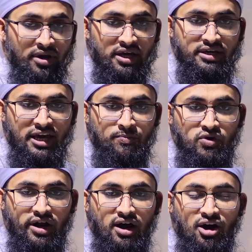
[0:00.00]
নামে নিক্ষেপ
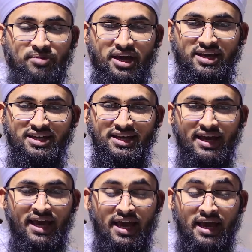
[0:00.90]
করা হবে
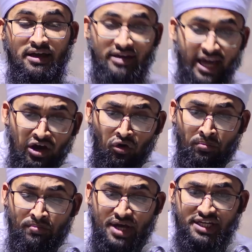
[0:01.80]
এই
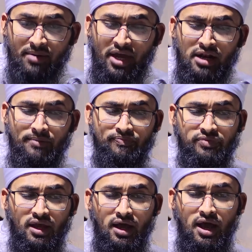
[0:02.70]
উম্মে জামিল
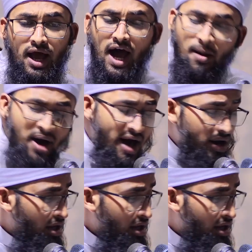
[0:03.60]
আমার